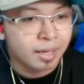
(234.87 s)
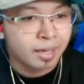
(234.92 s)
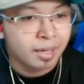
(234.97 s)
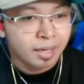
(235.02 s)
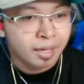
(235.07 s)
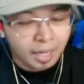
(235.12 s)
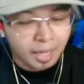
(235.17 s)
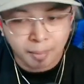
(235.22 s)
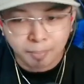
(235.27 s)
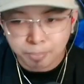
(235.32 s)

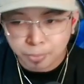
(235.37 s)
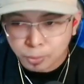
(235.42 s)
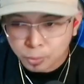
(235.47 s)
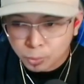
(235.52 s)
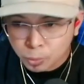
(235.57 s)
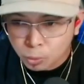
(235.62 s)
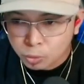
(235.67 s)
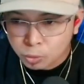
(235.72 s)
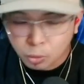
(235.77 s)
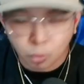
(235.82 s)
ang
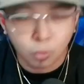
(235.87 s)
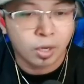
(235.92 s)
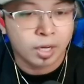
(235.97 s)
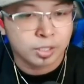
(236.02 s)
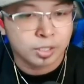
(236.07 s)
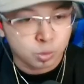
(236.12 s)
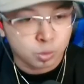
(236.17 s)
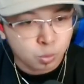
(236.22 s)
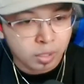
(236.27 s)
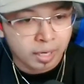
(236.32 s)
produktong
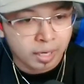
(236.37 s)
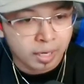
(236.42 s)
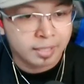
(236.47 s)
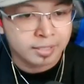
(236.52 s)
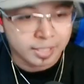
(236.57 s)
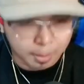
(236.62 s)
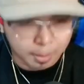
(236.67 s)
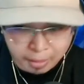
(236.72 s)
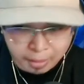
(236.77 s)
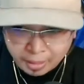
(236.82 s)
asukal
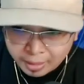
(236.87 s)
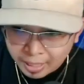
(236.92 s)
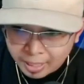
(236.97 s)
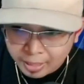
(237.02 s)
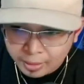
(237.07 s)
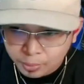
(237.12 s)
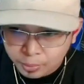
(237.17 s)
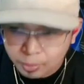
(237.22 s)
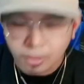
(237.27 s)
sa merkado,